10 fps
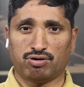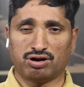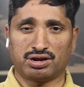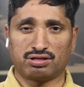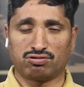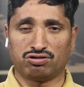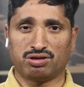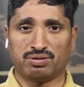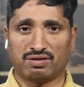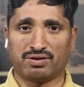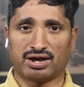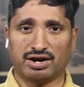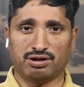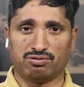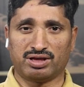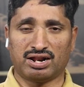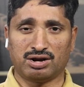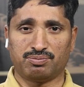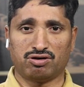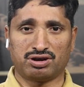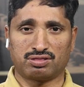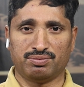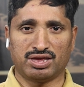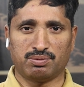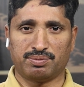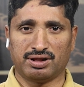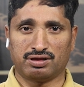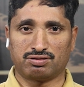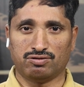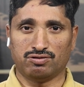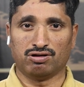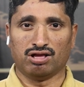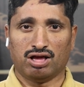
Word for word: పాలిటిక్స్ గురించి మనందరికీ ఐడియా ఉంది ఎలాంటి పాలిటిక్స్ బీజేపీ ప్లే చేసిందో